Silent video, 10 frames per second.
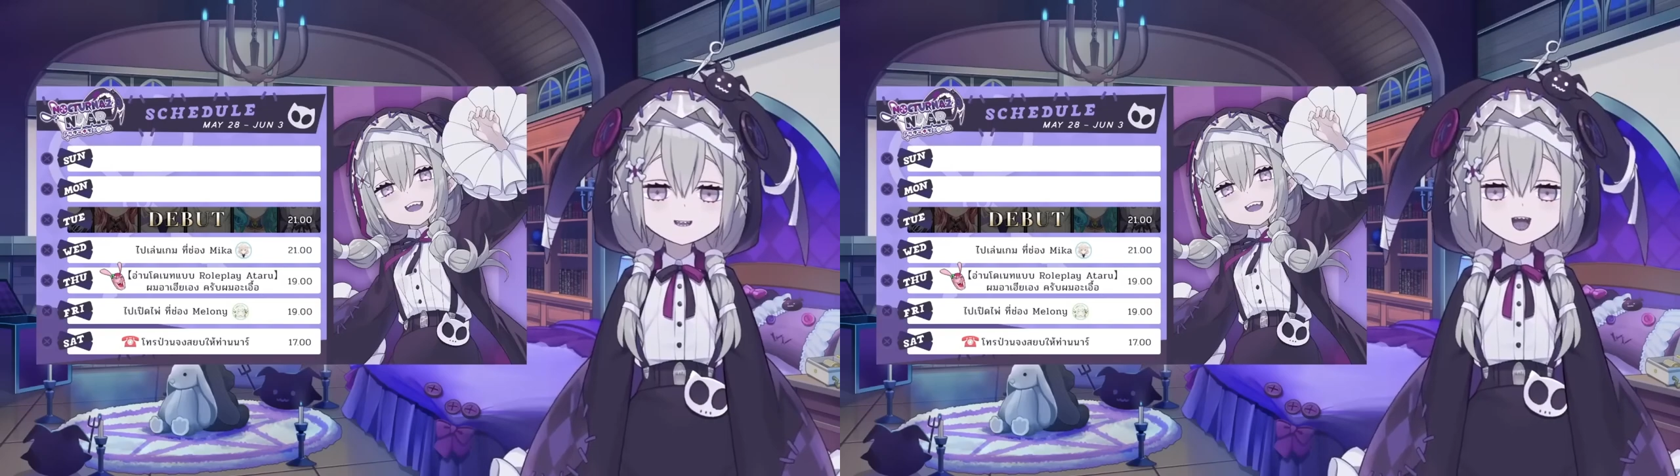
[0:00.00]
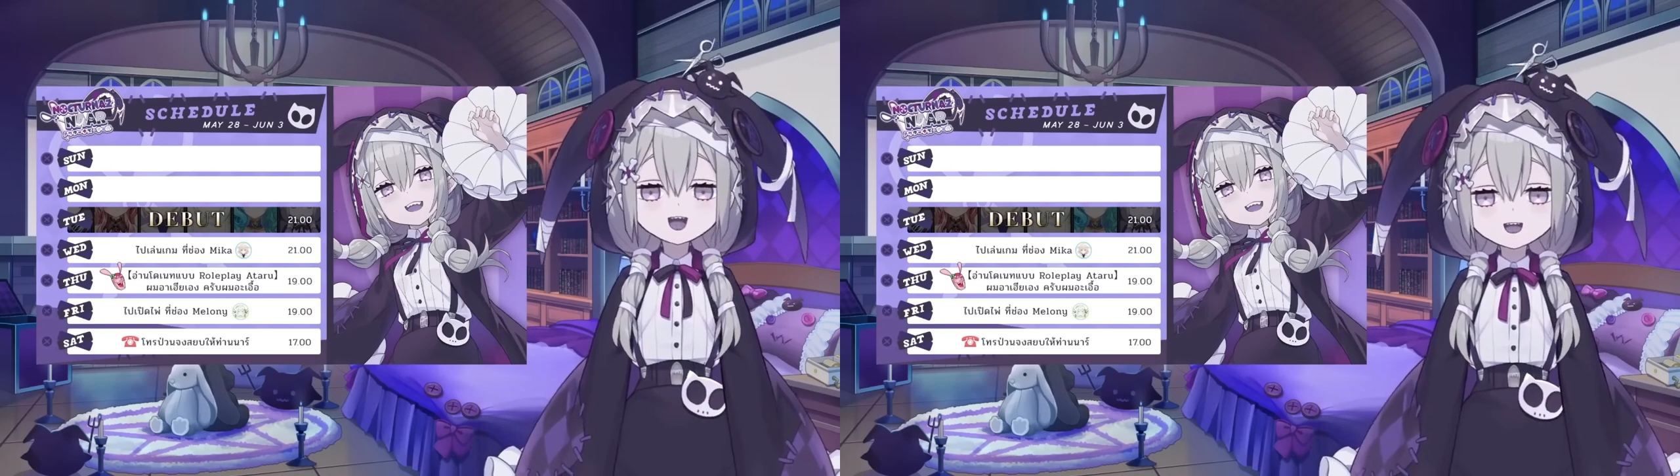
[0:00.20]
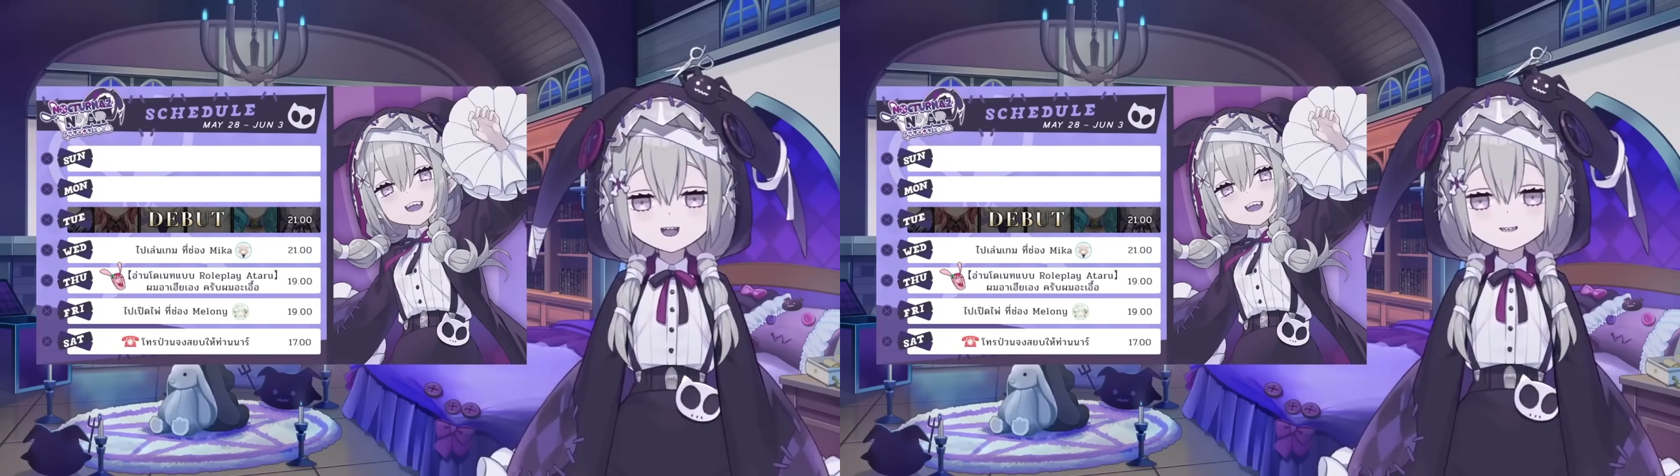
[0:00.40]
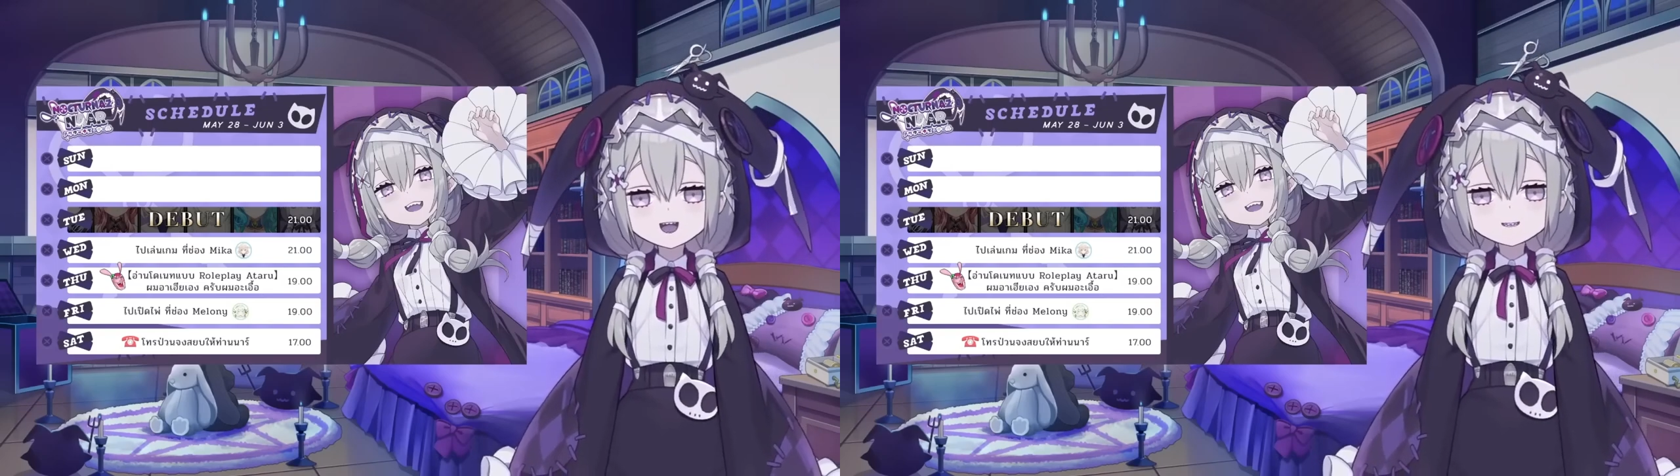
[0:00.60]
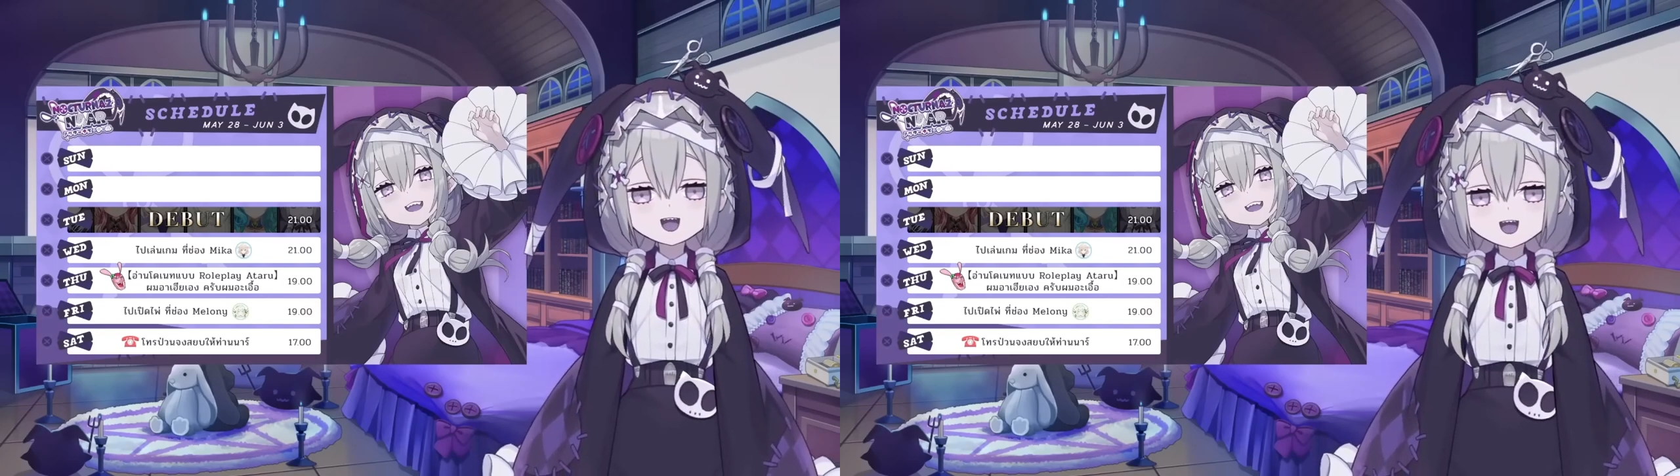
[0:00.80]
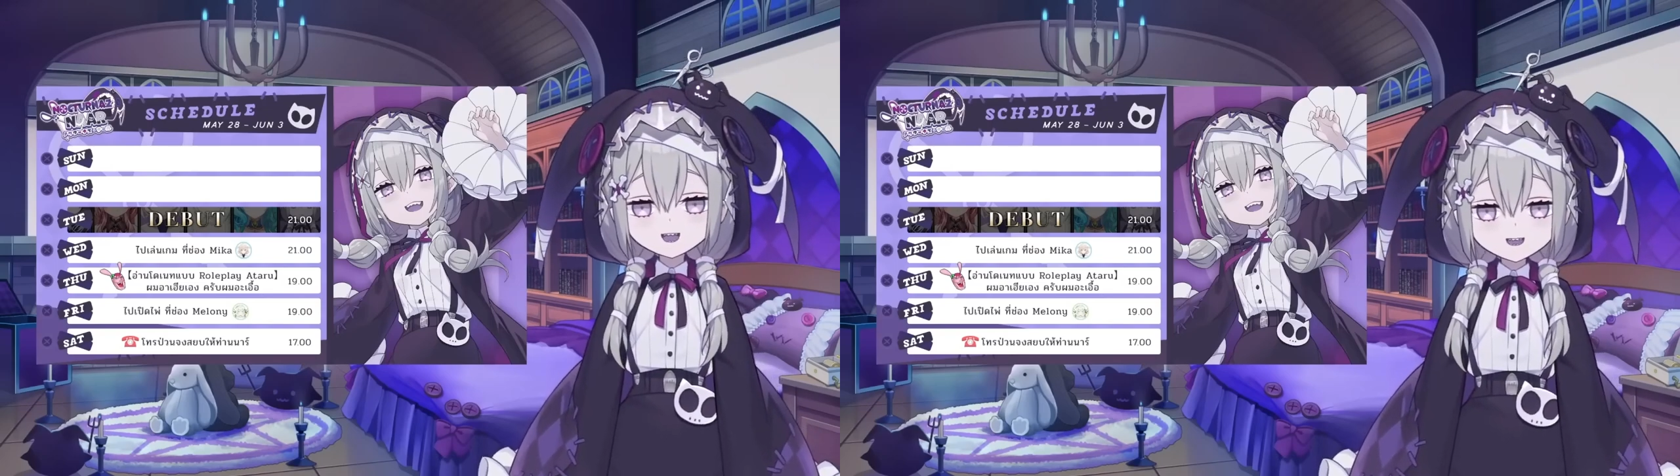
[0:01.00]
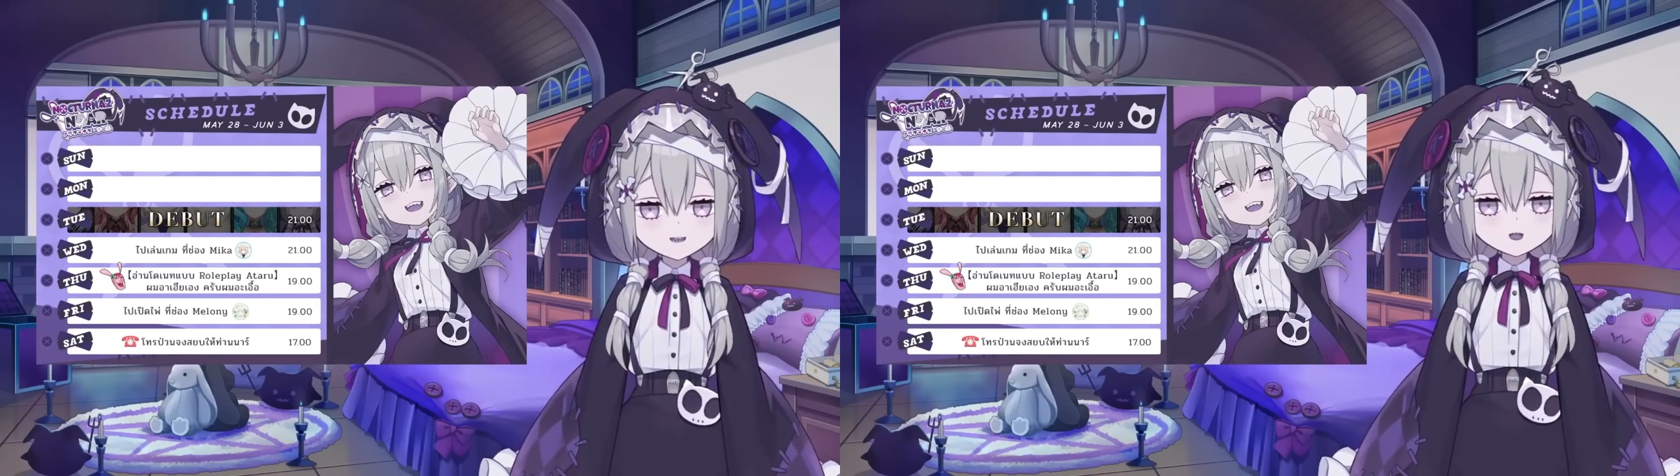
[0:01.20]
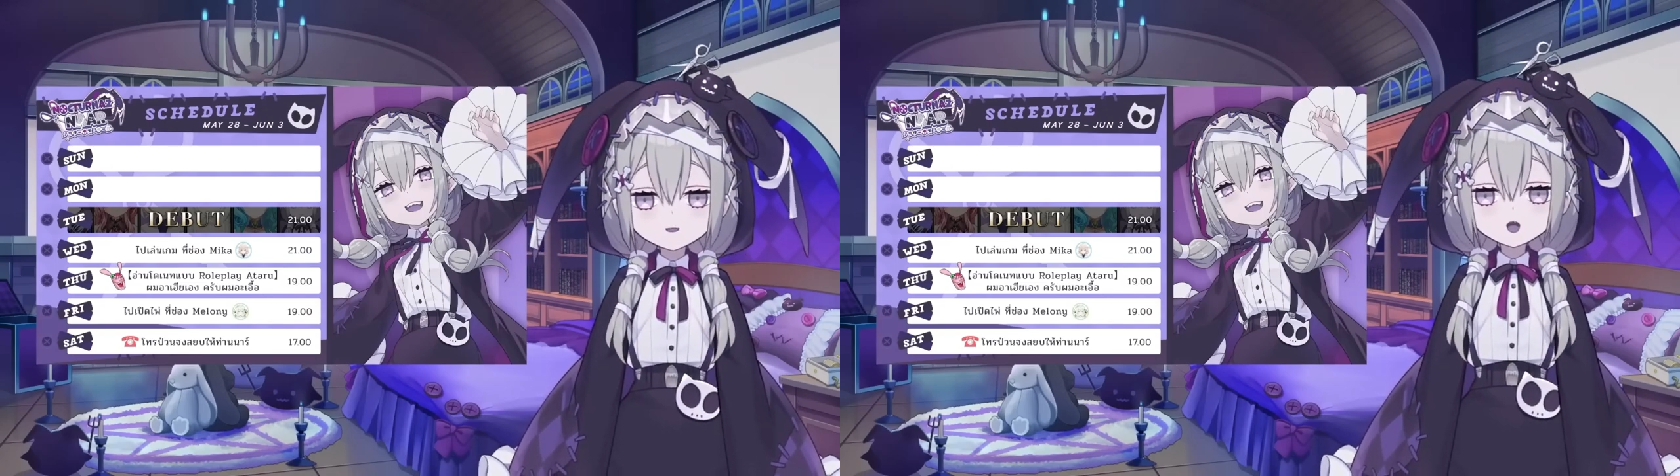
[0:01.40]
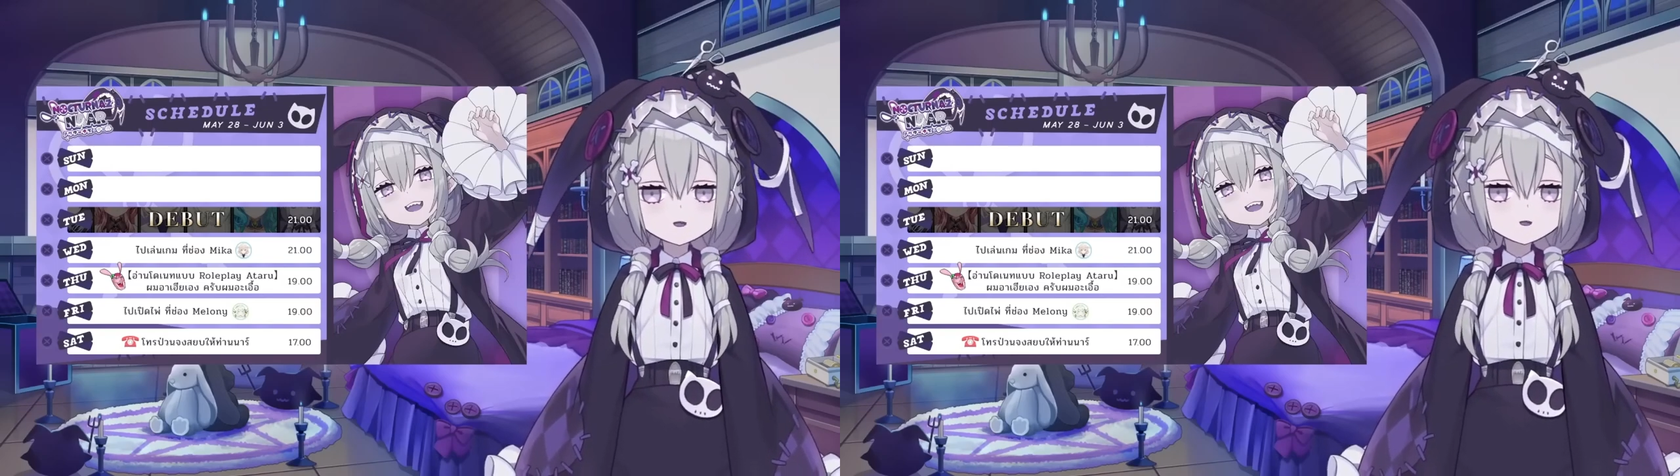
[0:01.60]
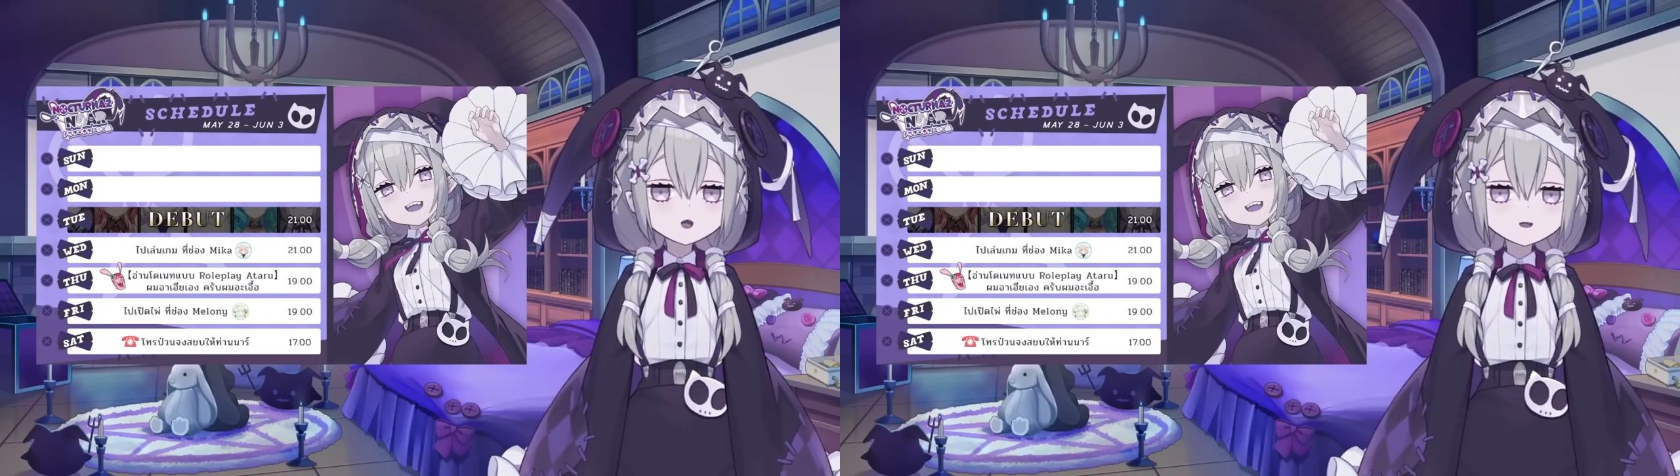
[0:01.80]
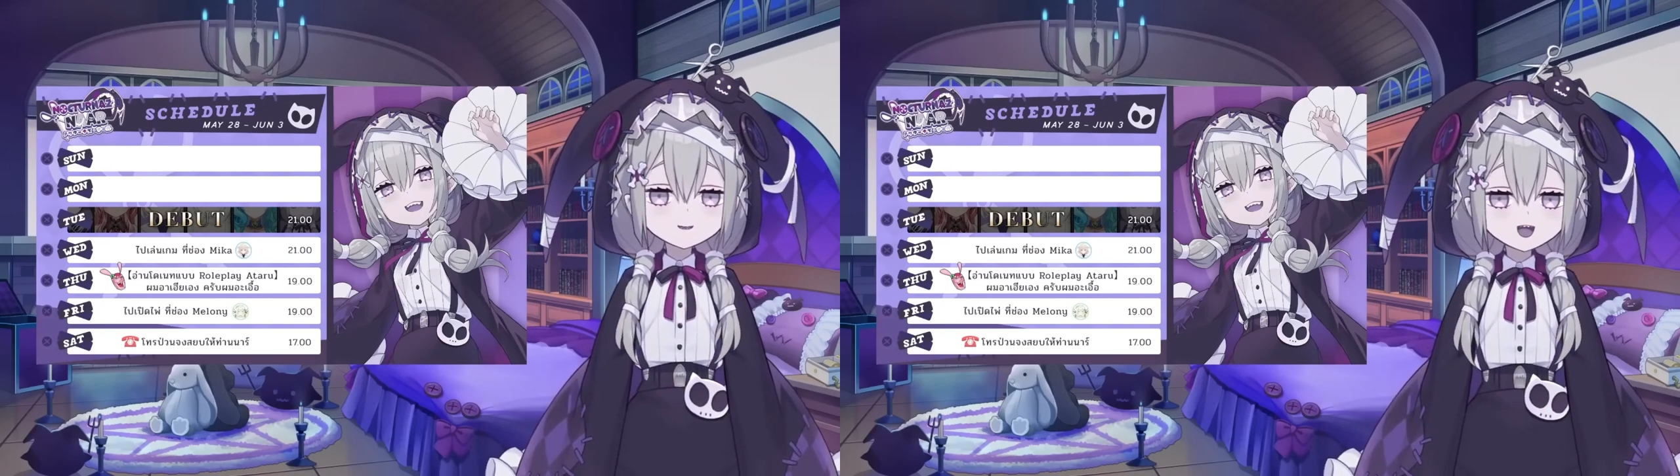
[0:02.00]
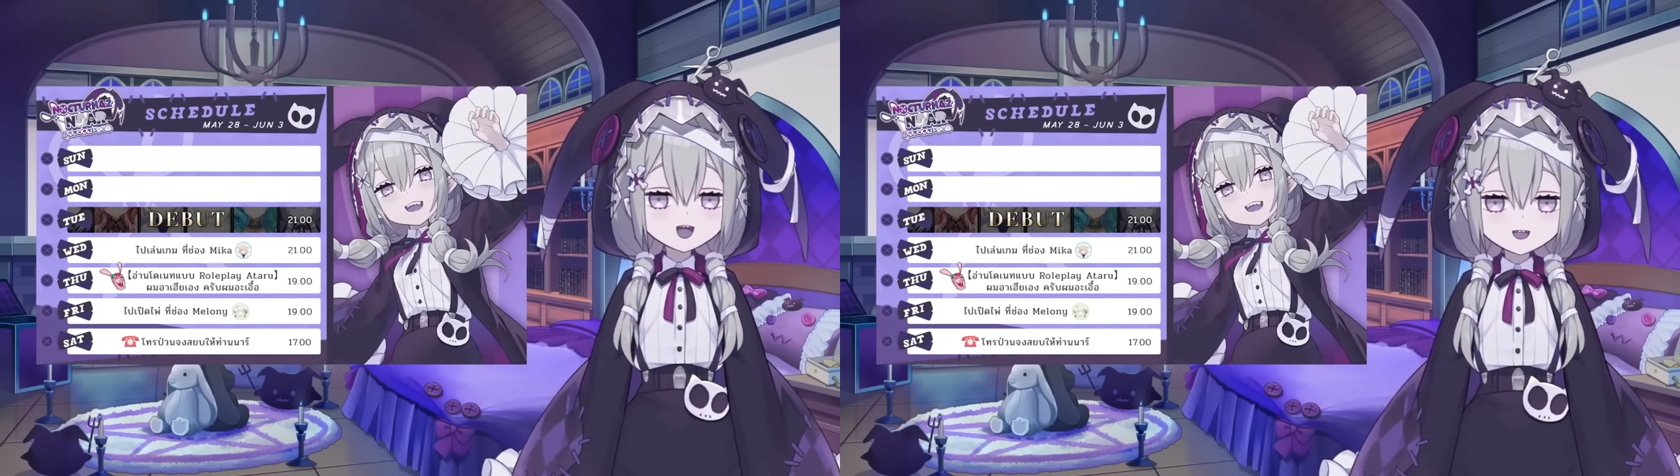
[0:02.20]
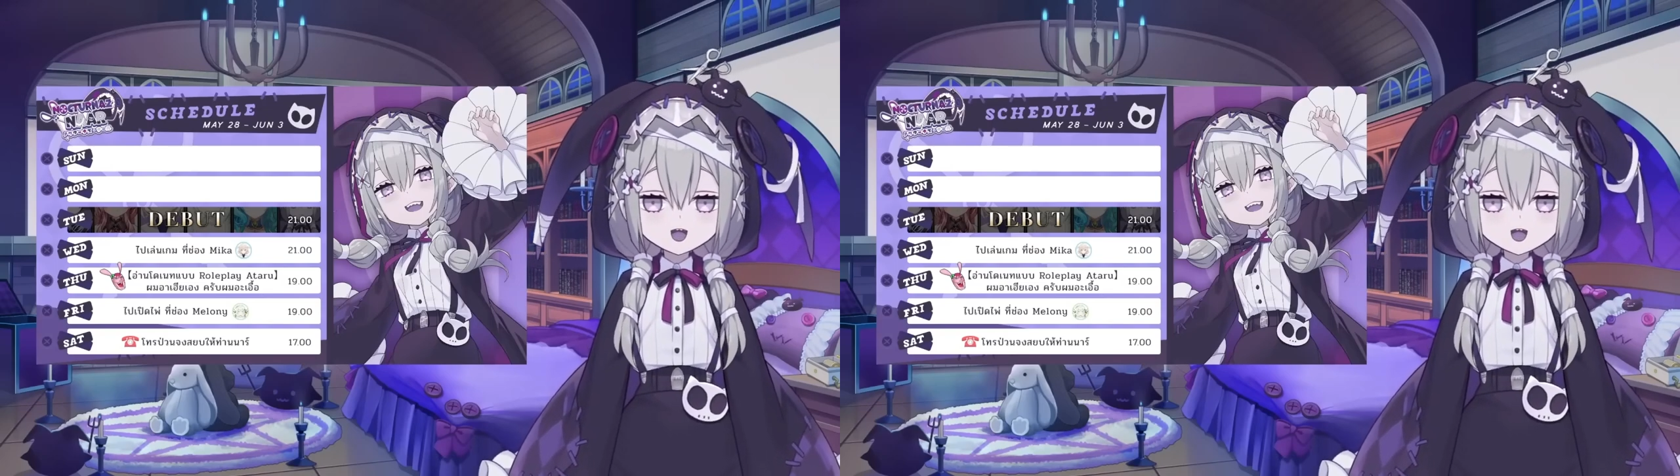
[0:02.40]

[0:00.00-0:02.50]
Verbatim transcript: มากทำต่อไปพี่เมลชอบ